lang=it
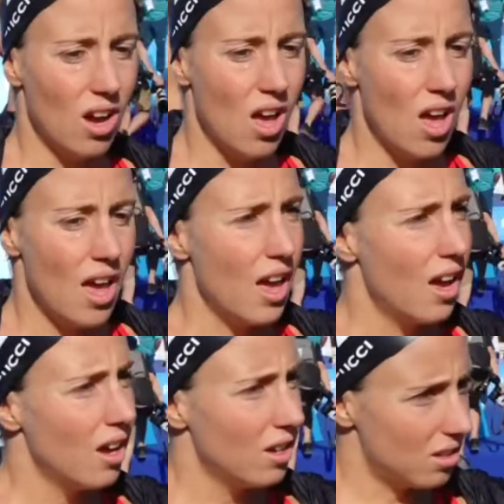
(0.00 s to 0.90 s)
Arianna
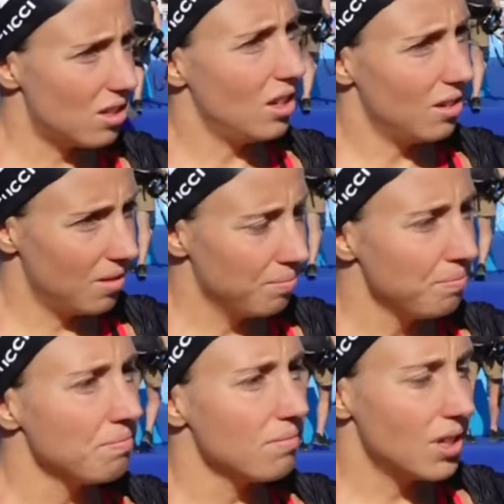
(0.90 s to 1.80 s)
Bridi che si era
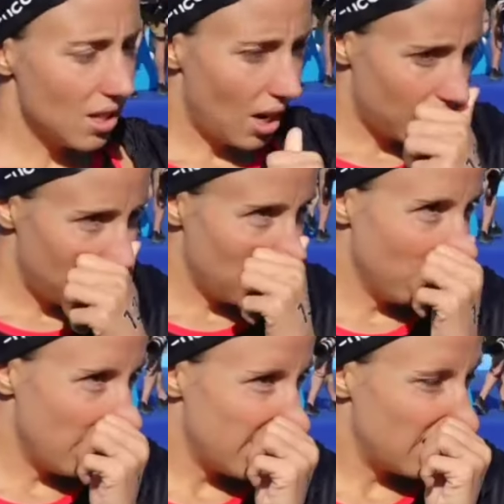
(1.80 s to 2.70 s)
qualificata e che poi
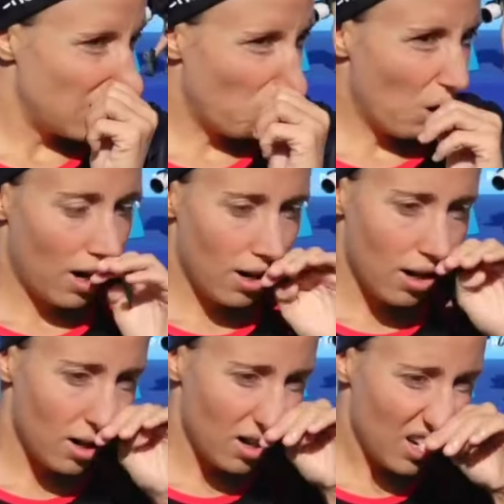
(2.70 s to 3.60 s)
per problemi di
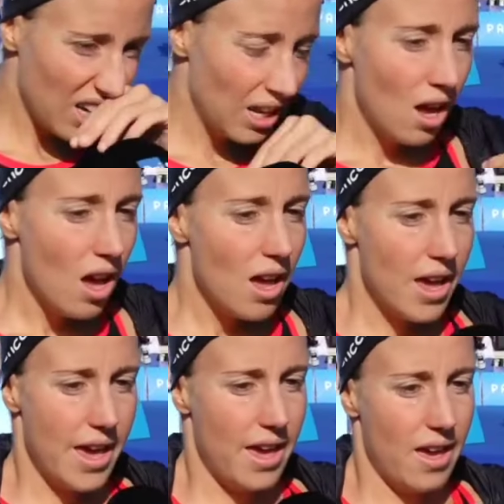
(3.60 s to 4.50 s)
salute
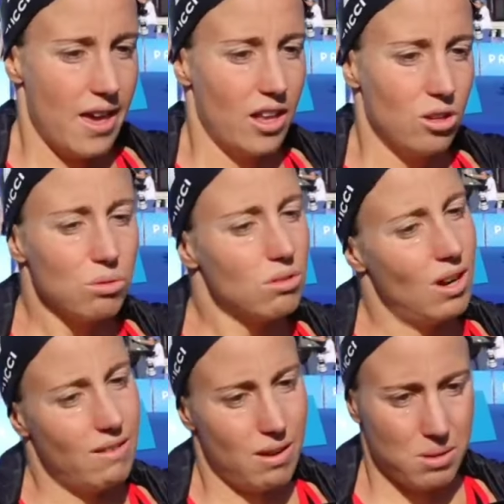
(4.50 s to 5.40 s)
e dopo tutto
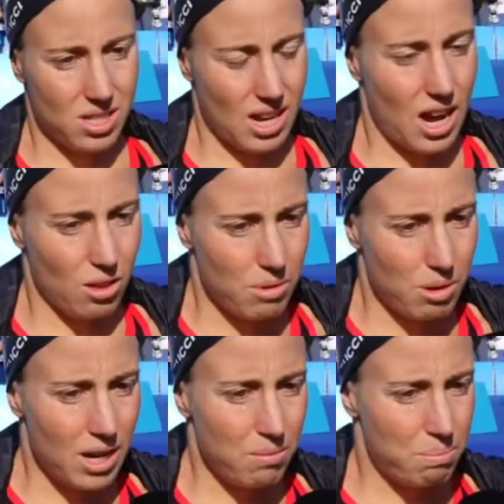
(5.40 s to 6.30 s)
l'aveva passato per
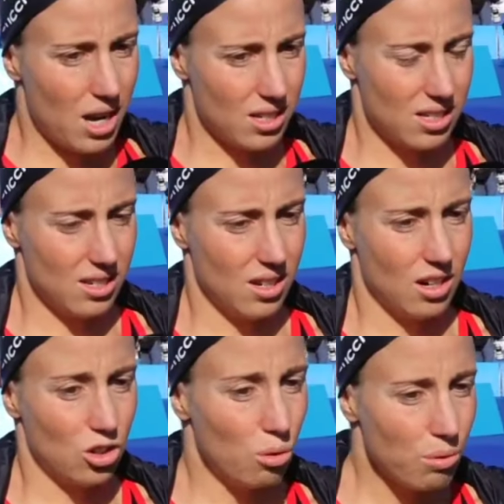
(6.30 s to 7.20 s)
me il
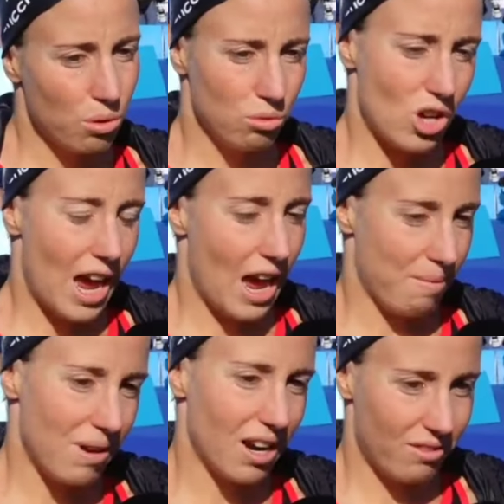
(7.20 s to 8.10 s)
pass dopo tu, cioè a
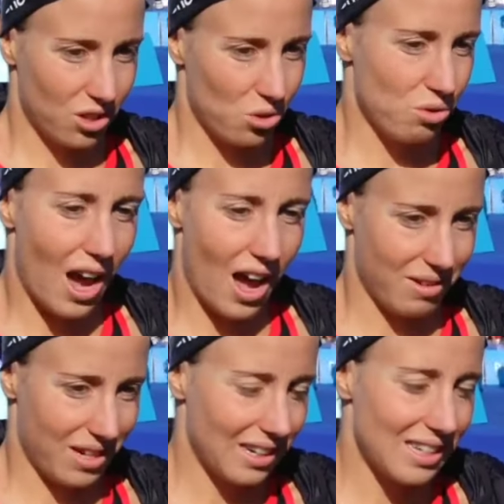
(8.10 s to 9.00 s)
me me l'hanno fatto sudare
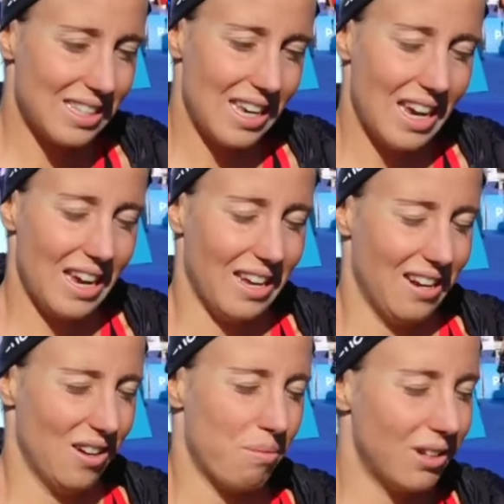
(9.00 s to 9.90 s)
perché anche se
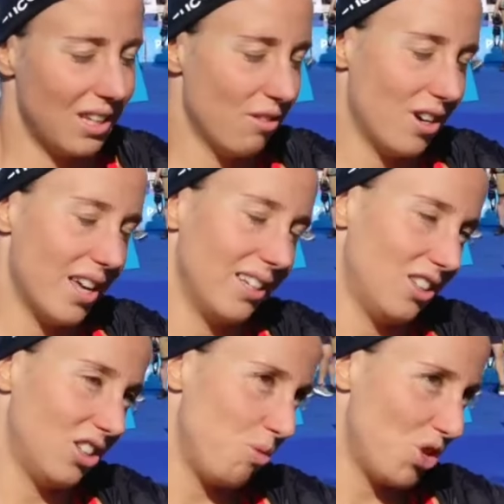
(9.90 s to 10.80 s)
lo prendevano era
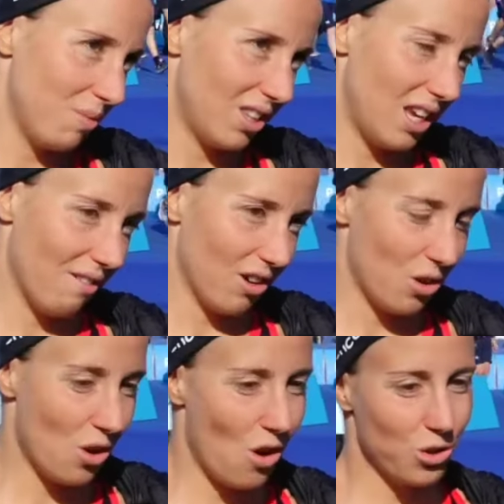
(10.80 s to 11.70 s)
detto e mi ci mettevano
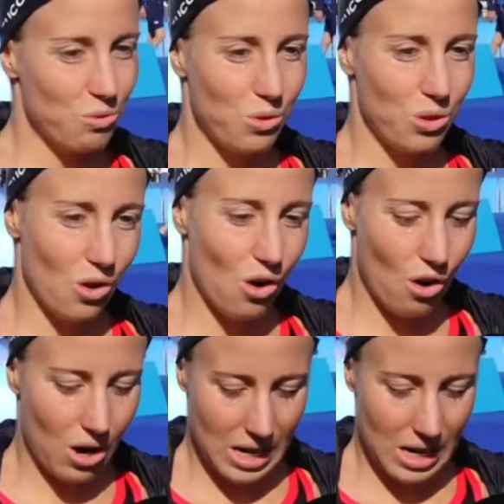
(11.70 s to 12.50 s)
ho dovuto